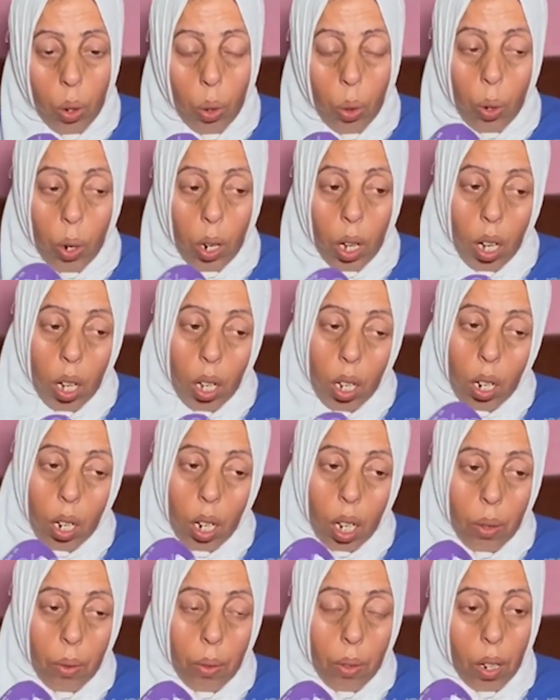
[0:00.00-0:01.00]
والاخر
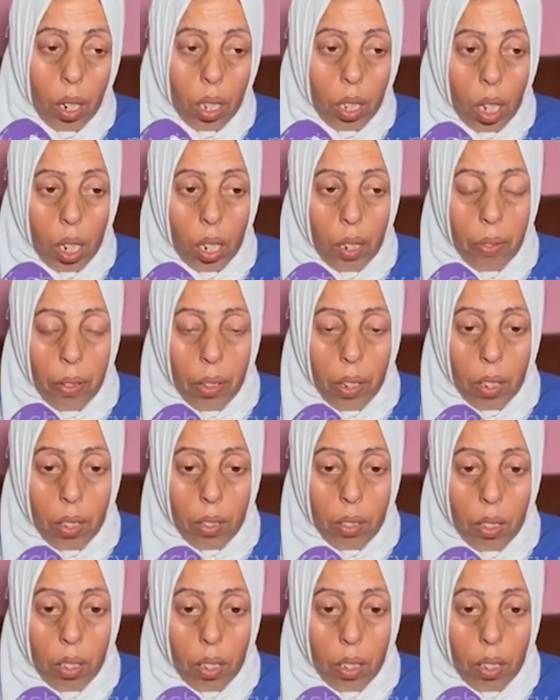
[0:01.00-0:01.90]
كتقلب فريت